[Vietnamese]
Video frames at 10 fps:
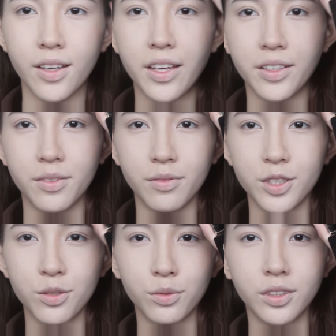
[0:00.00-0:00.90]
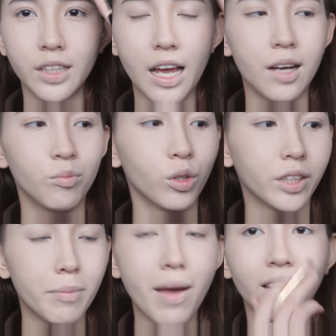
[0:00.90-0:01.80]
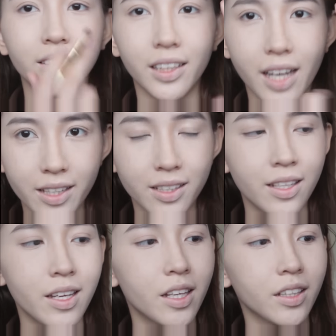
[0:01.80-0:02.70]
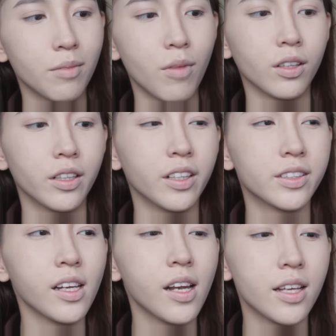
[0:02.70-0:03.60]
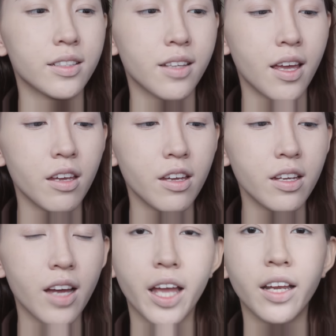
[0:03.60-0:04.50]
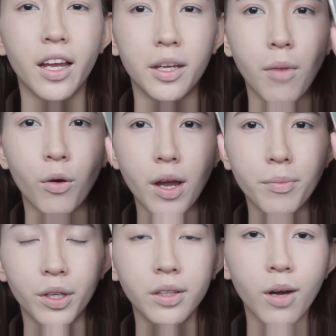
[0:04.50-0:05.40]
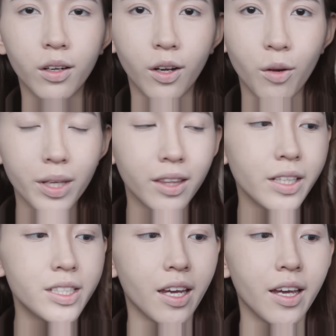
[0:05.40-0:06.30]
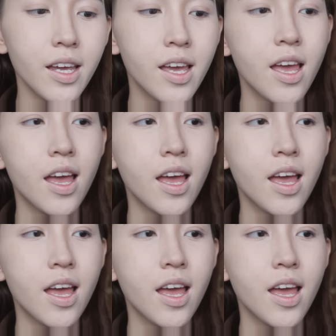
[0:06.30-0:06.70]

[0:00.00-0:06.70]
Đây, ví dụ như là một cái bảng như thế này thì mọi người rất là dễ hay lấy màu đậm nếu như mọi người không biết tiết chế